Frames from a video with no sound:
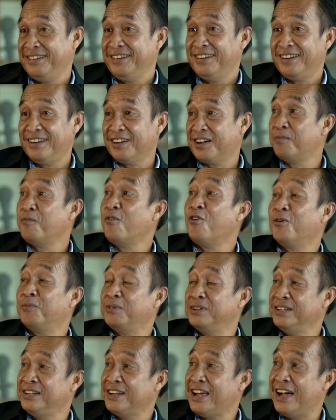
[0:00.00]
แล้วก็มองไป
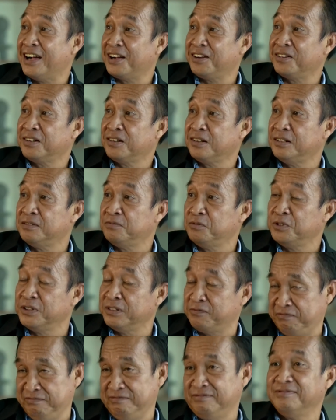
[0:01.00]
ที่หน้าเขาก็รู้สึก
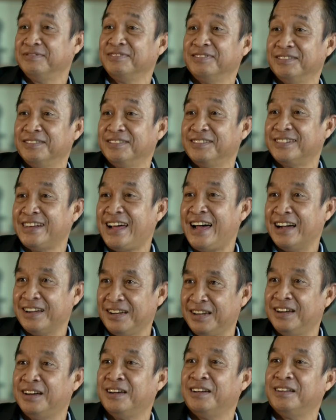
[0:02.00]
หน้า
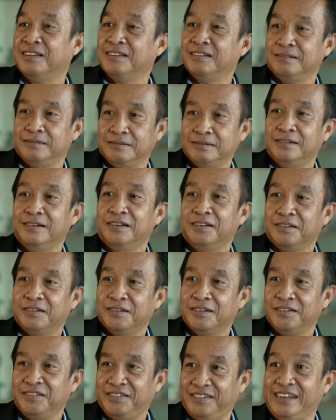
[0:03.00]
ก็
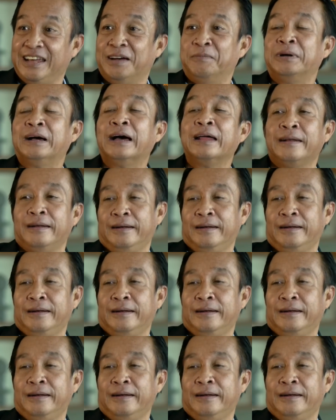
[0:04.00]
เสียเหมือนกัน